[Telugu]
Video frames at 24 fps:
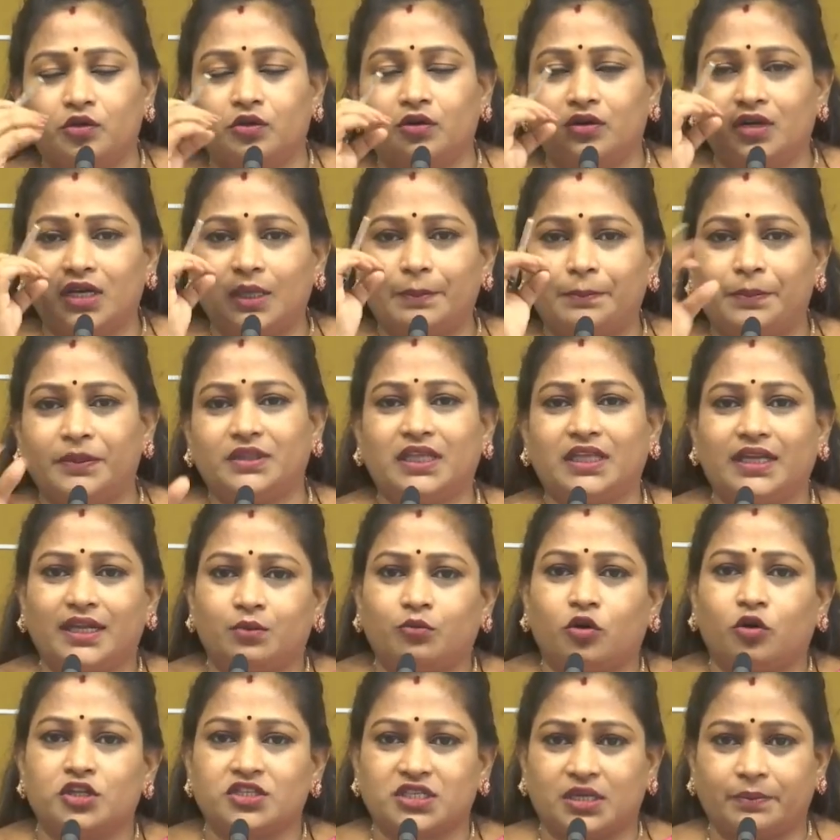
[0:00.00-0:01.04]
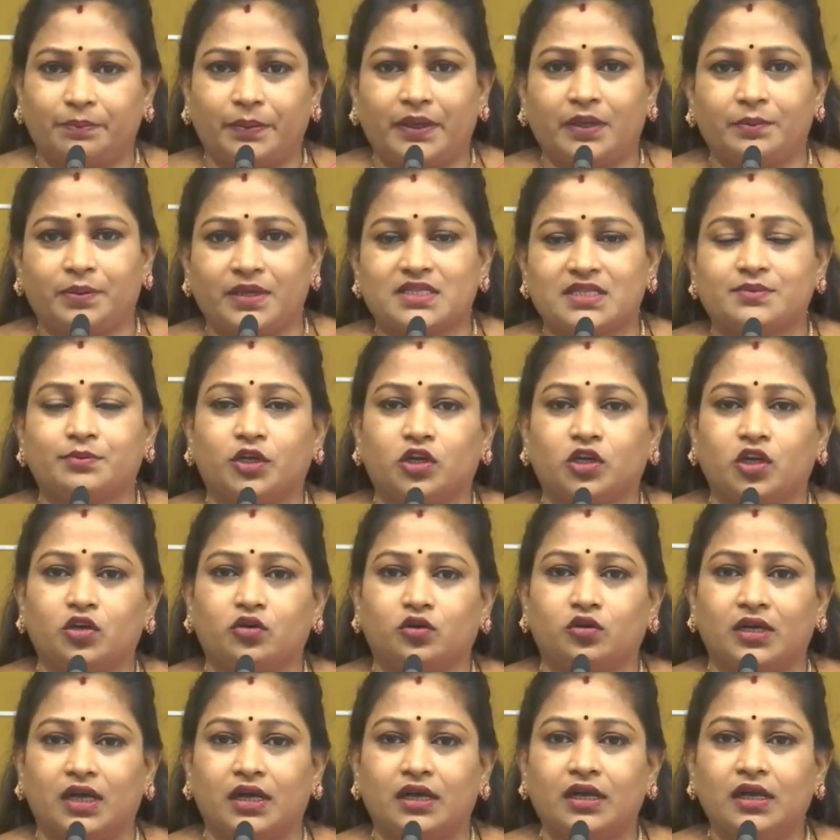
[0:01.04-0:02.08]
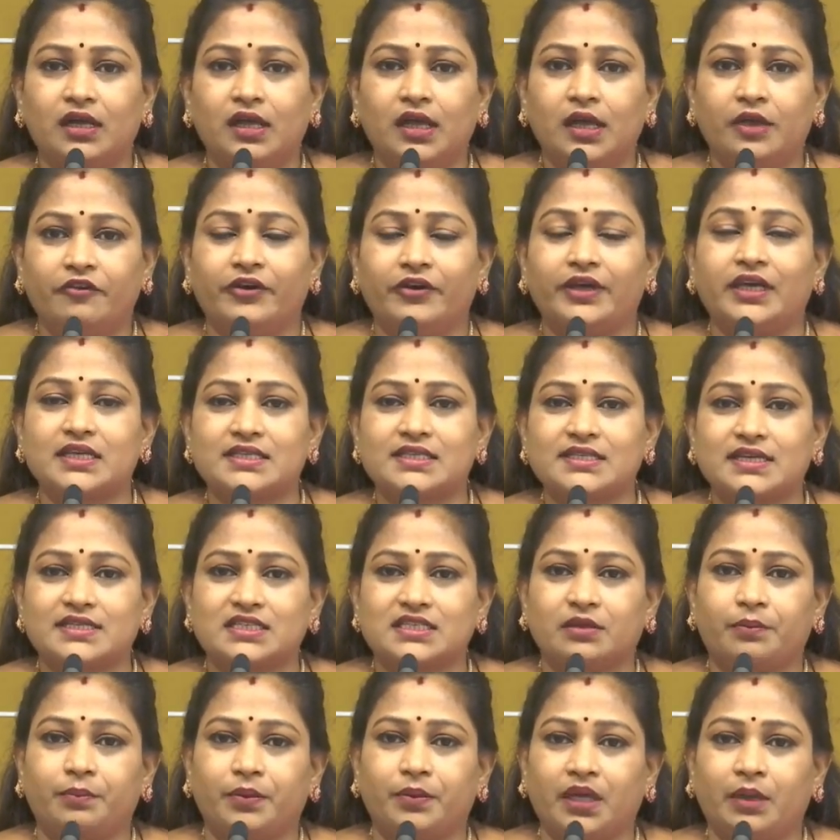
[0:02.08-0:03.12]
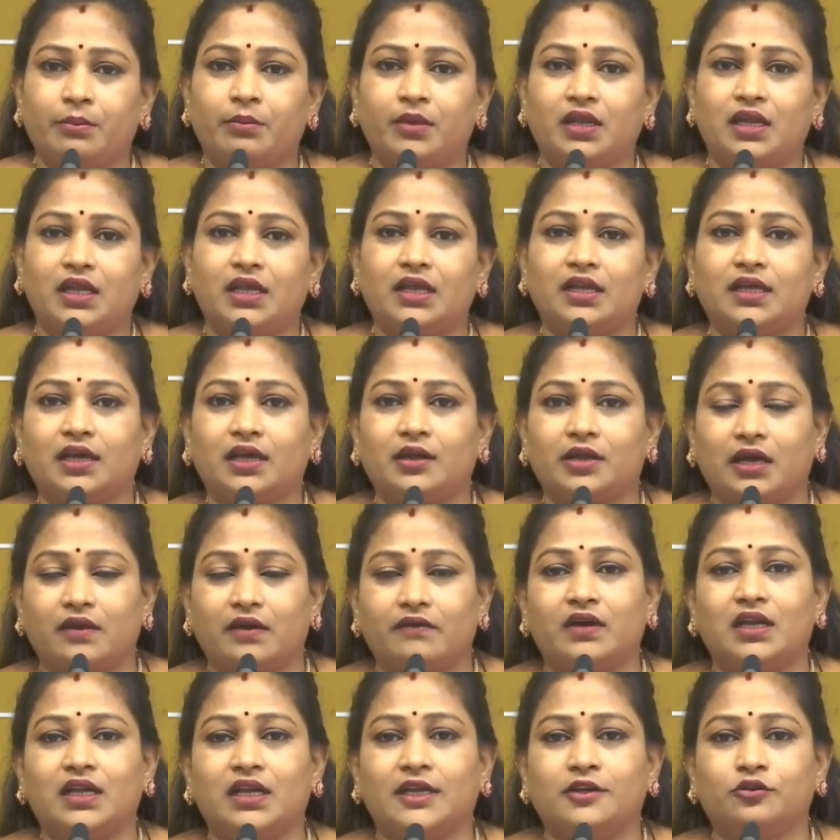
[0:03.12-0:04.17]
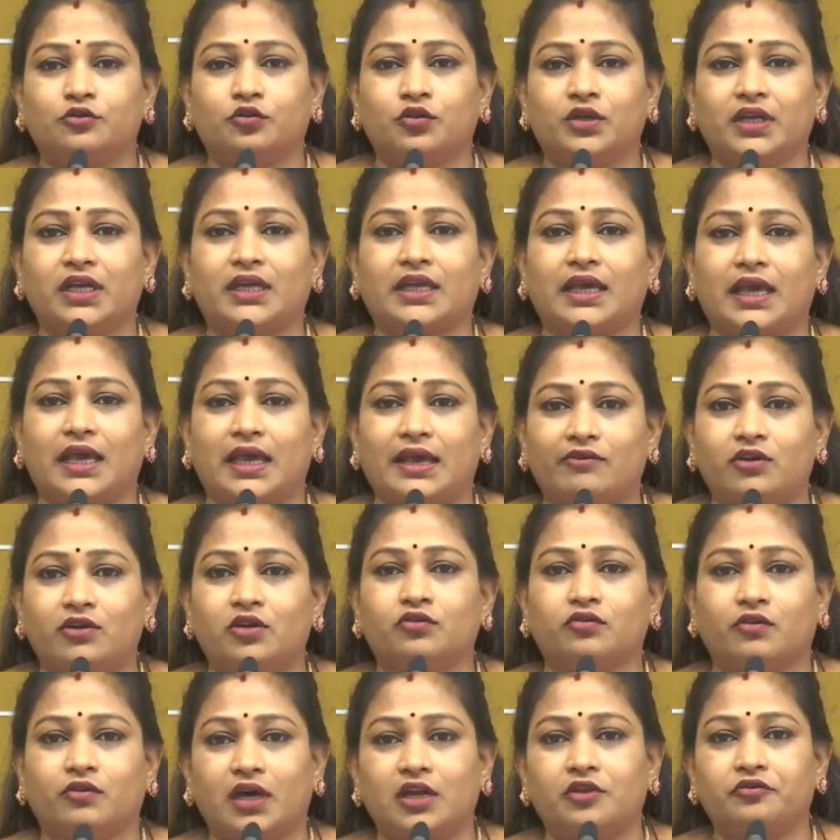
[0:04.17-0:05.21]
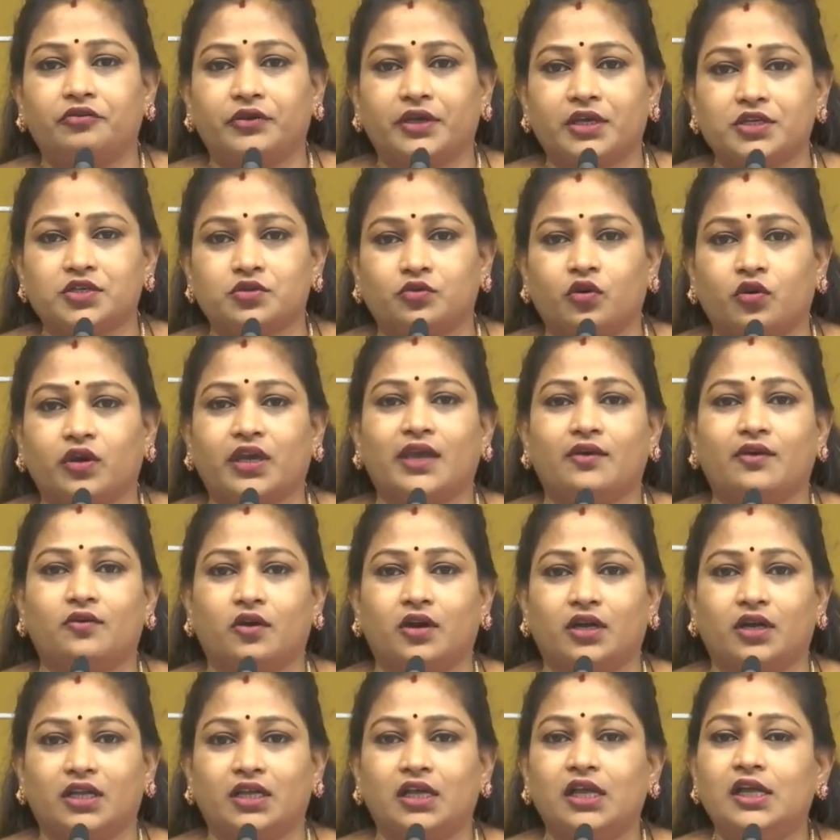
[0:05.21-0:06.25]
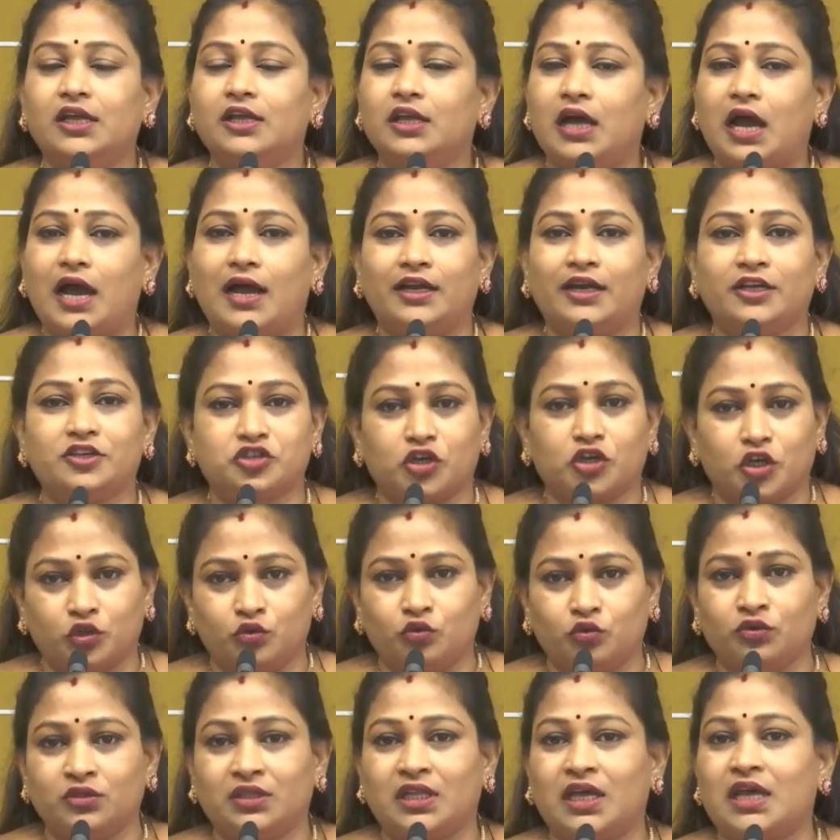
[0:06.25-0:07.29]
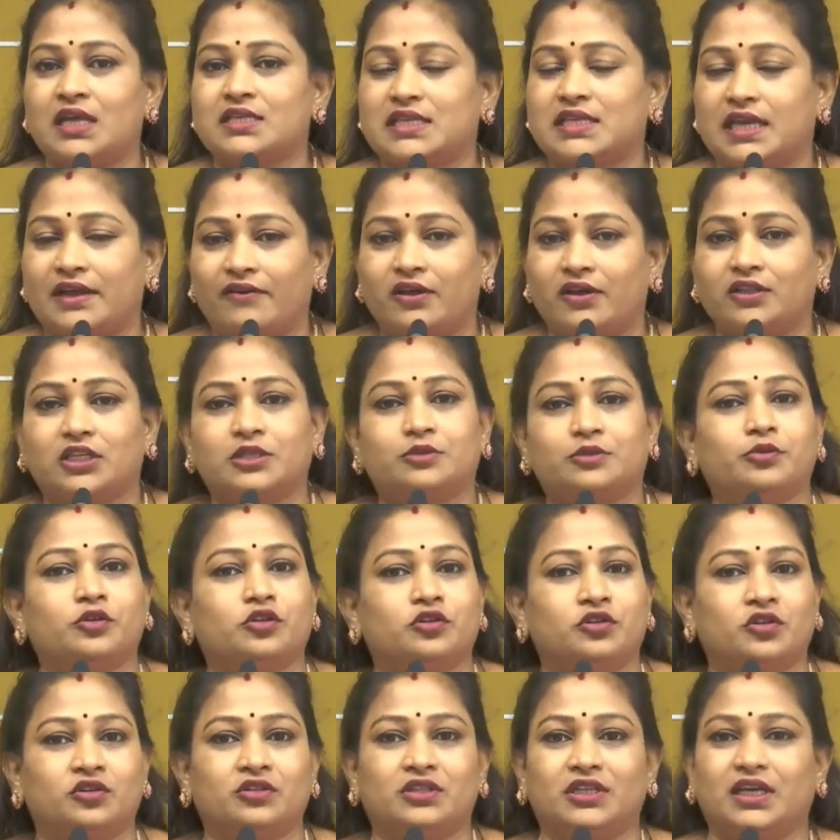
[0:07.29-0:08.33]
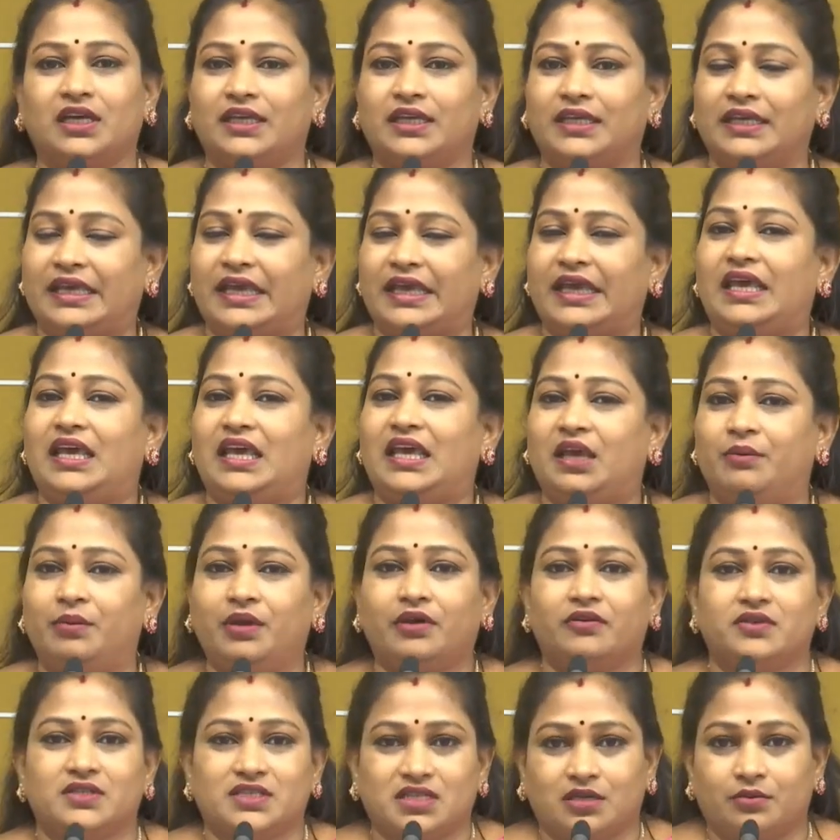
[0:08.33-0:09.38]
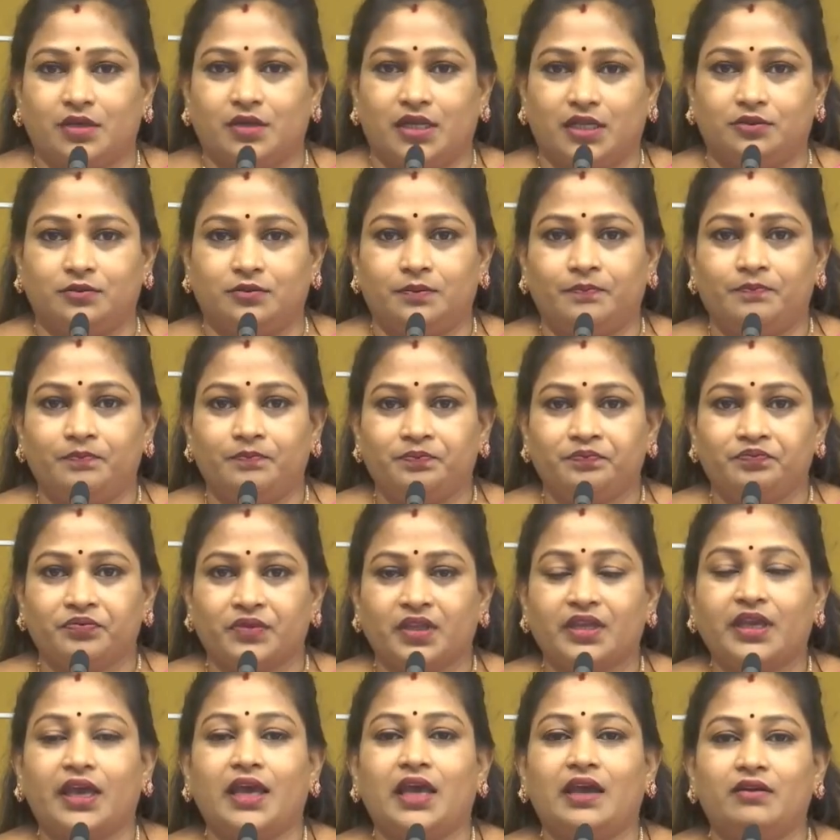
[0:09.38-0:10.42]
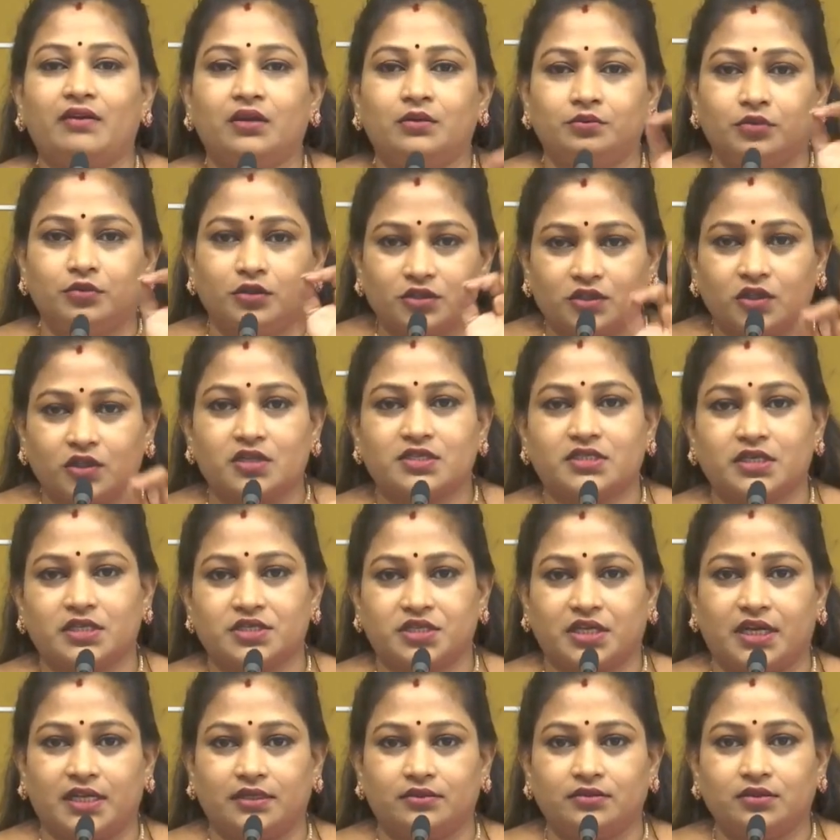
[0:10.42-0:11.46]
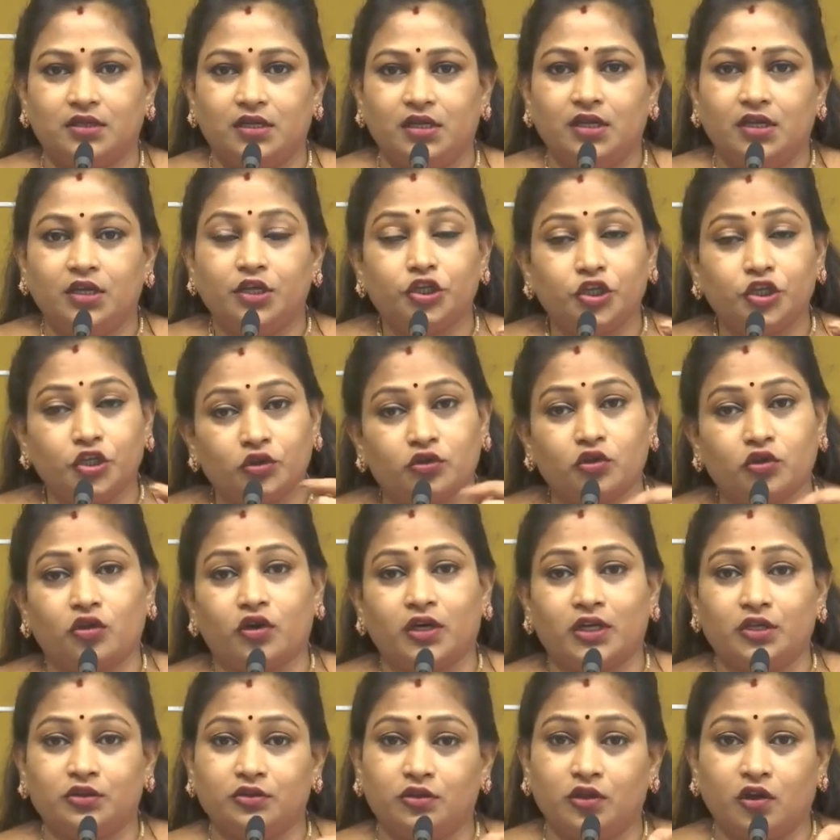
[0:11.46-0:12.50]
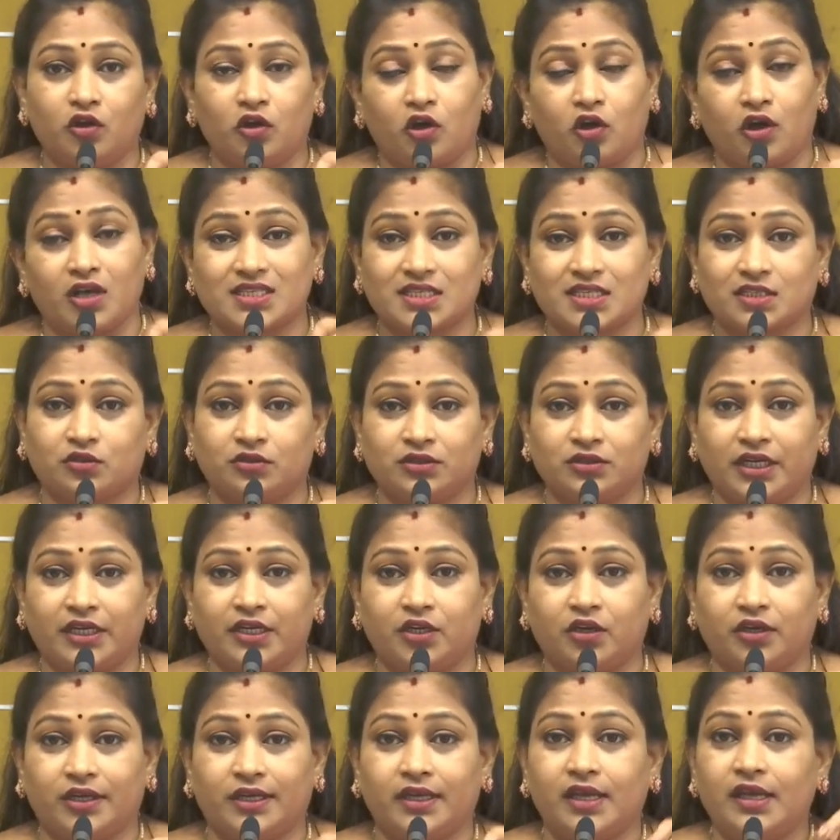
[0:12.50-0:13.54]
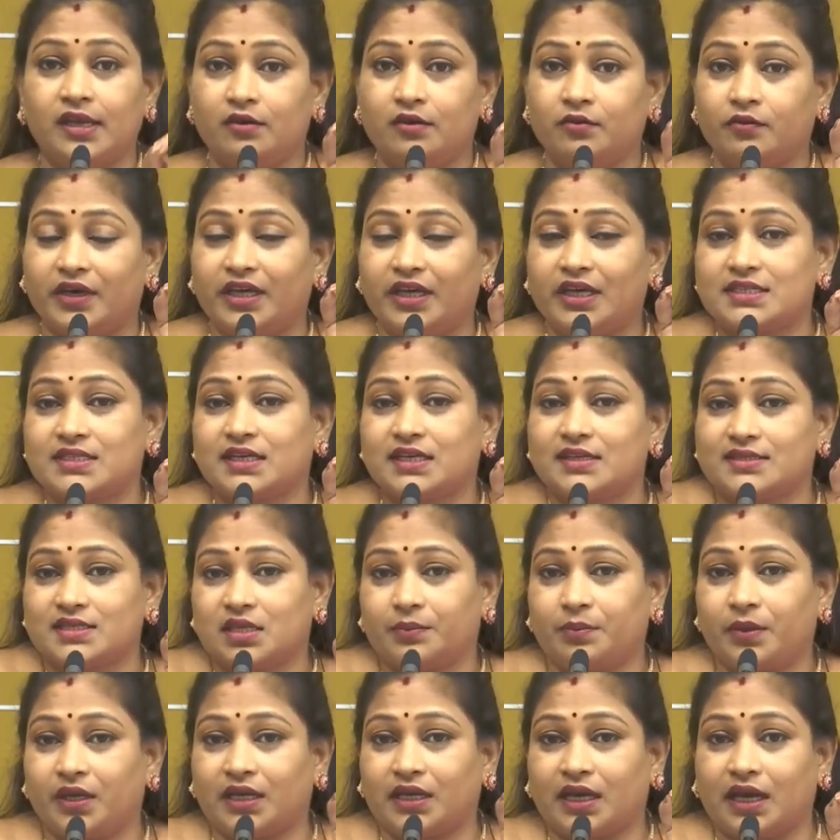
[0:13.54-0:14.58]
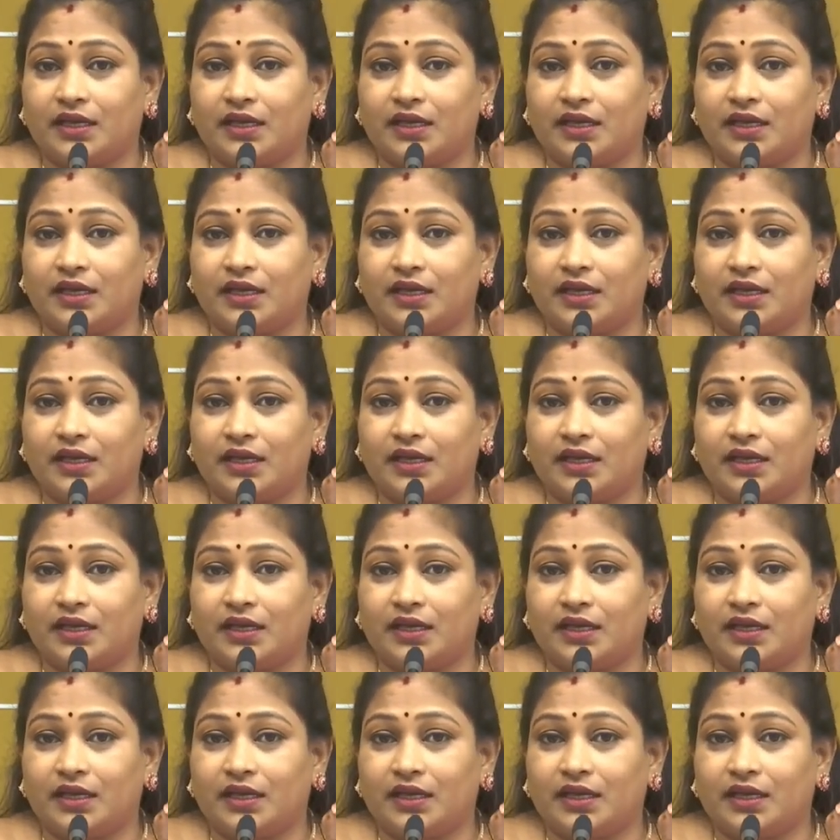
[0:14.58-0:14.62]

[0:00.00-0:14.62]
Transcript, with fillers: నోరిప్పితే నేను మొన్న చెప్పాను ప్రెస్ మీట్లో కూడా వైఎస్ఆర్సీపీ ఎమ్మెల్యేలుగా రావాలి అనుకుంటే కేవలం క్వాలిఫికేషన్ ఒకే ఒకటి వాళ్ళకి చదువు ఉందా సేవా తత్పరత ఉందా ఇంకేమీ అవసరం లేదు కేవలం బూతులు వస్తే చాలు ఇంకొకటి ఇందులో లాజిక్ ఉందండోయ్ వైఎస్ఆర్సీపీ